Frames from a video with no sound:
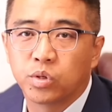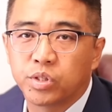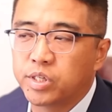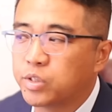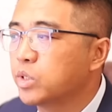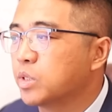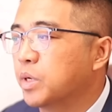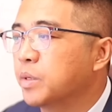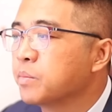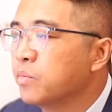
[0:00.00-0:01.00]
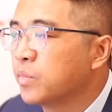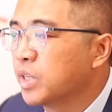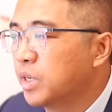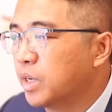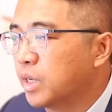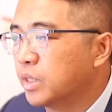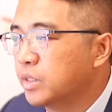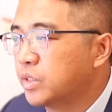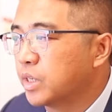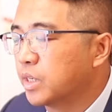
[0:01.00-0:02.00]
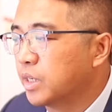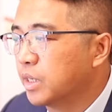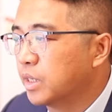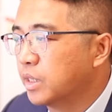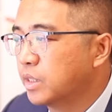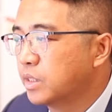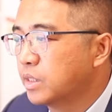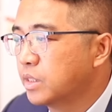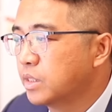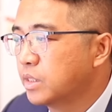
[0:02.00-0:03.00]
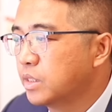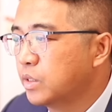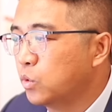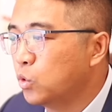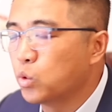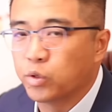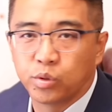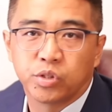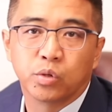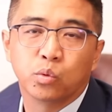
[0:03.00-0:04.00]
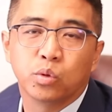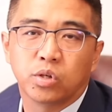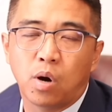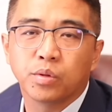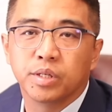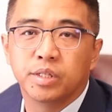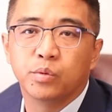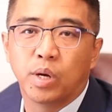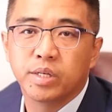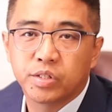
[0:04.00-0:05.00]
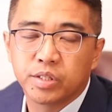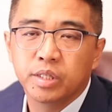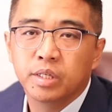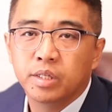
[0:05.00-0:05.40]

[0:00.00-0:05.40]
这也是为什么呃这个旅转学的成功率高的一个原因之一。